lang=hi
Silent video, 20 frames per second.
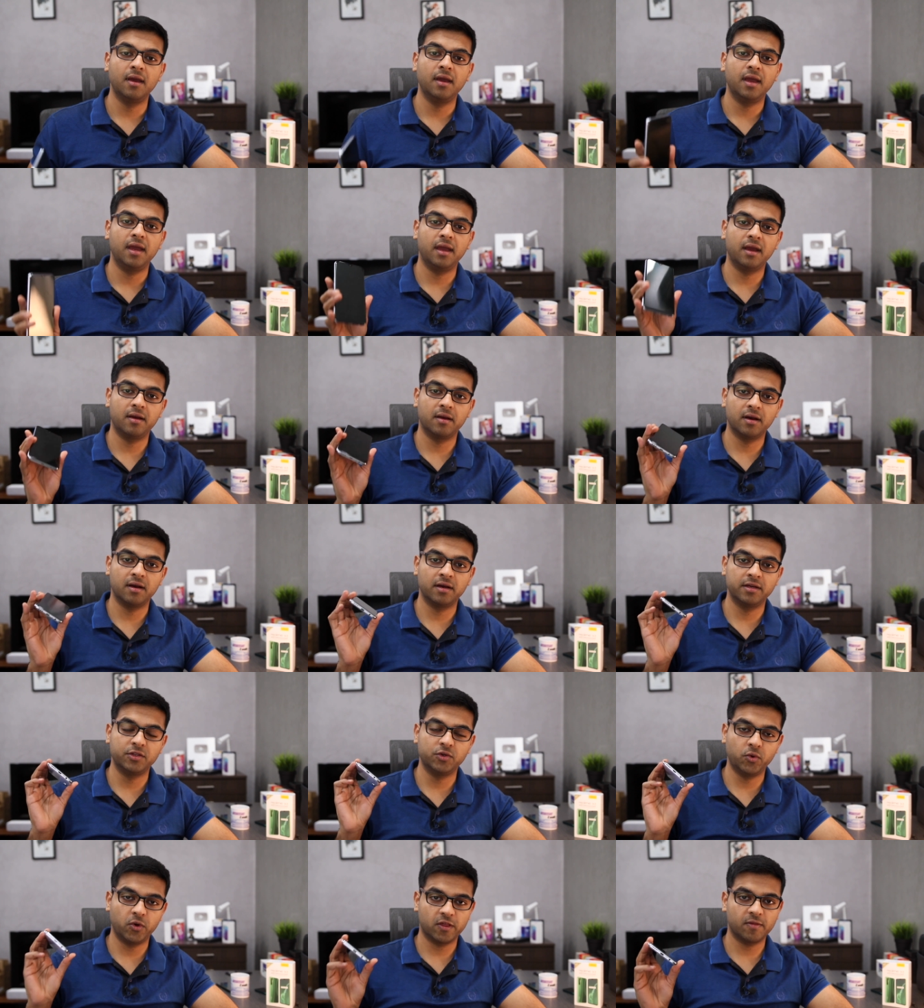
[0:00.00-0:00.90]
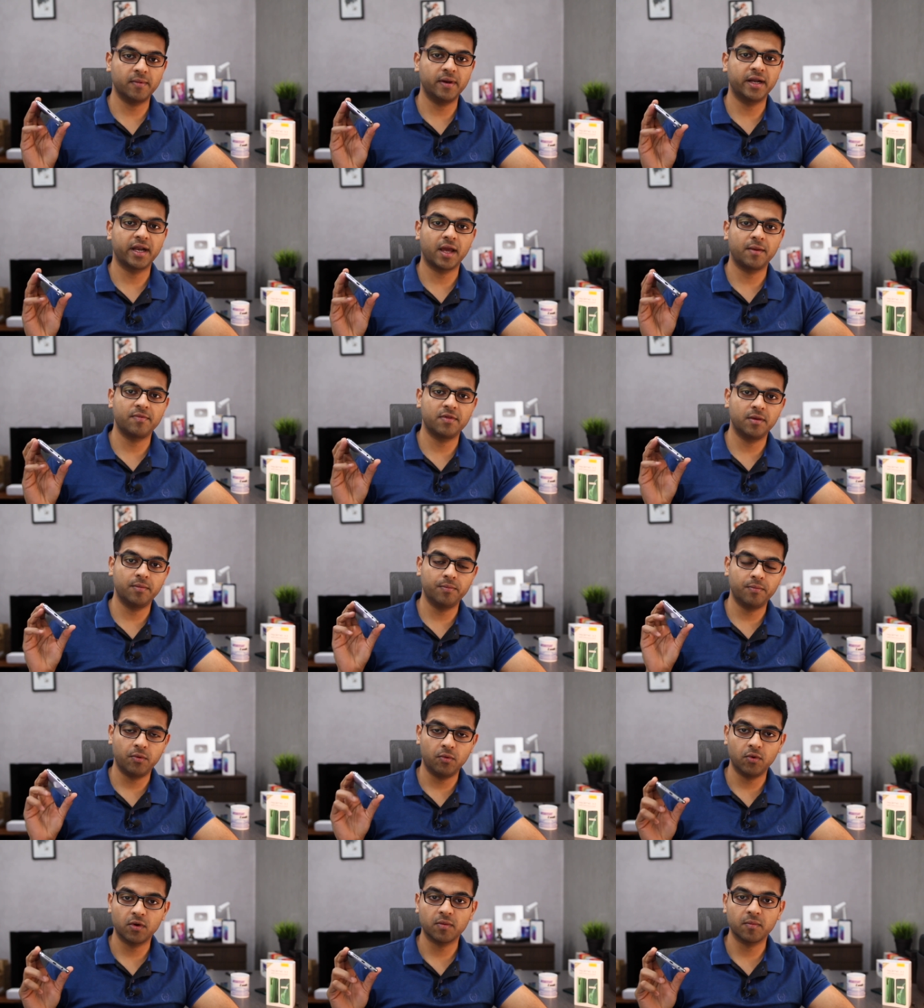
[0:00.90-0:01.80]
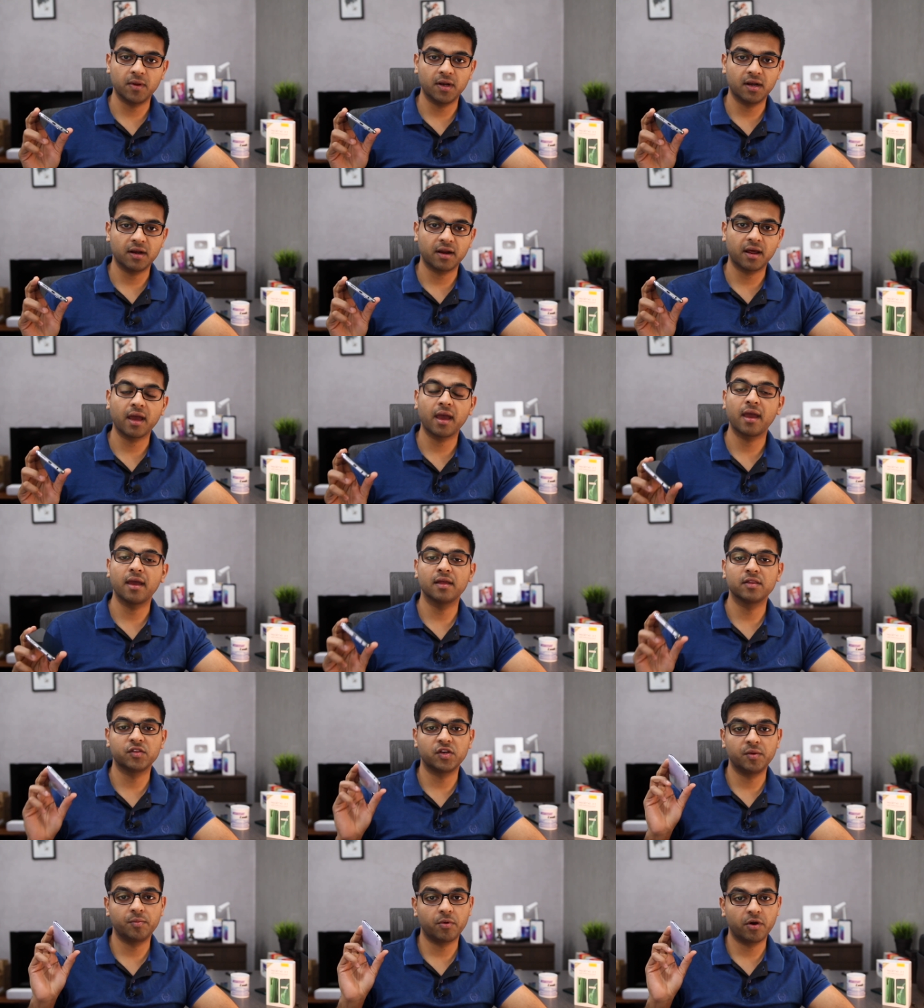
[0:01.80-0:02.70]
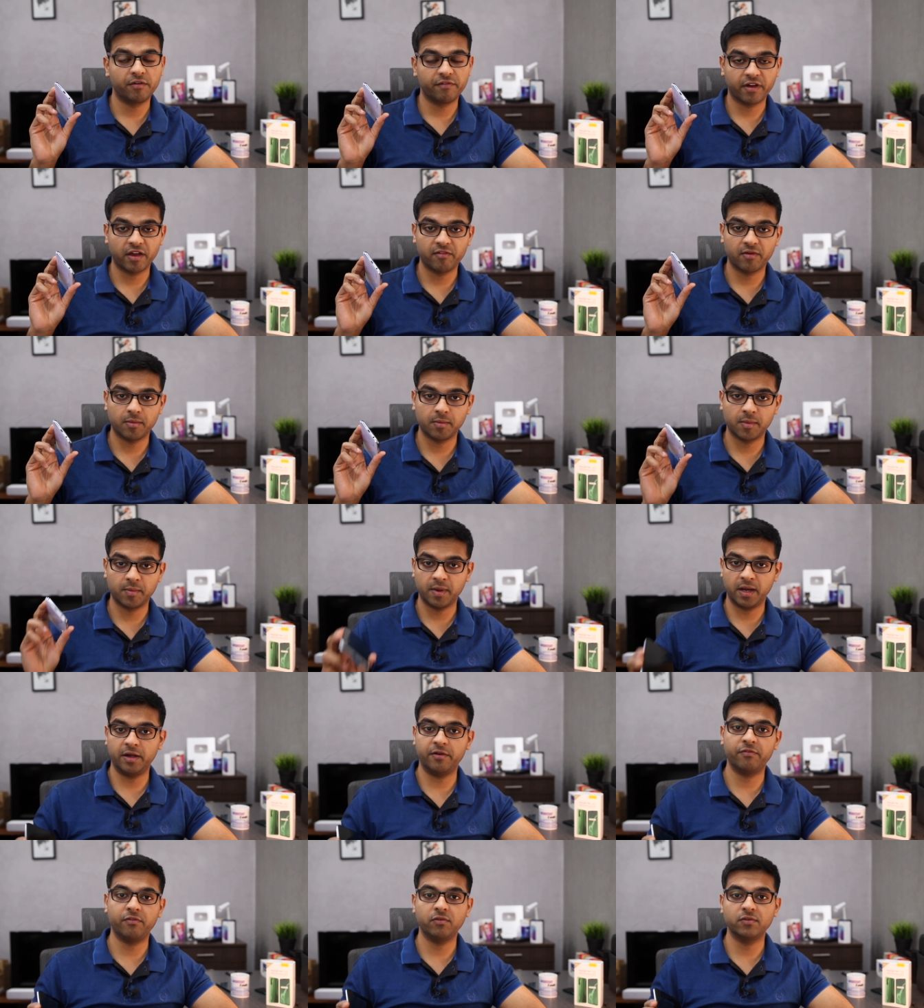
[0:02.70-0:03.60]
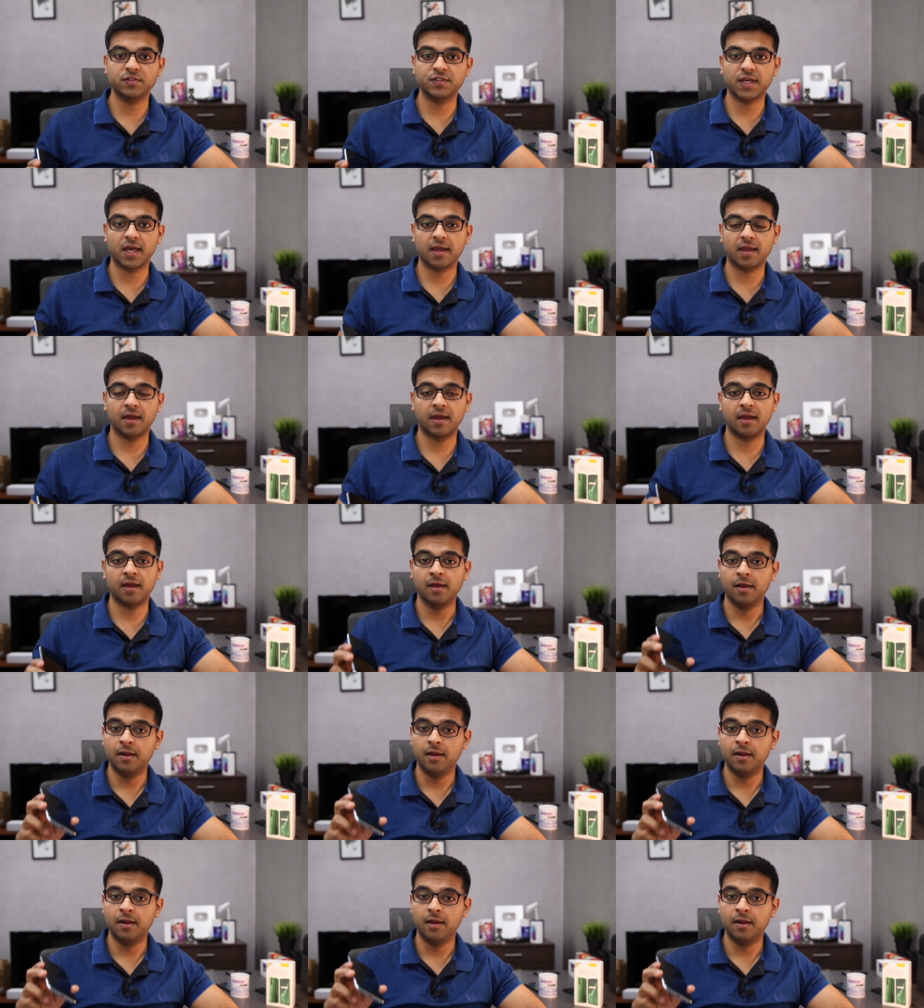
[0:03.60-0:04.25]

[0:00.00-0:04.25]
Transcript: एक यू एस बी टाइप सी पोर्ट मिल रहा है 3.5 एम हेडफोन जैक है